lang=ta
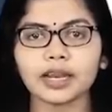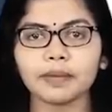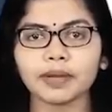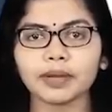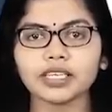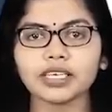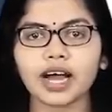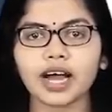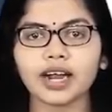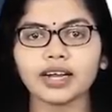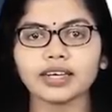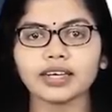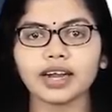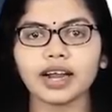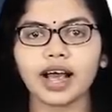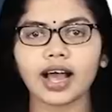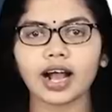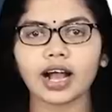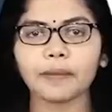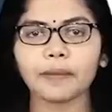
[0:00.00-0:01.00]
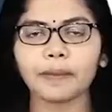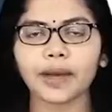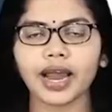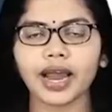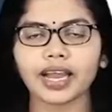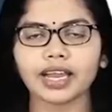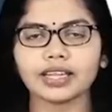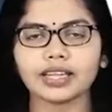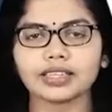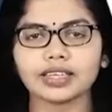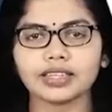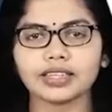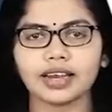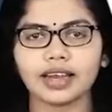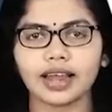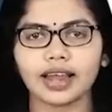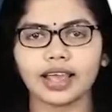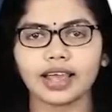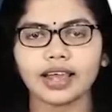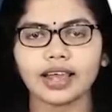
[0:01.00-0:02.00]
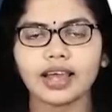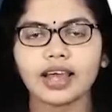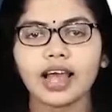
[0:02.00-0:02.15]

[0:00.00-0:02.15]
இருபது ஆண்டுகளாக பயணித்ததில்லை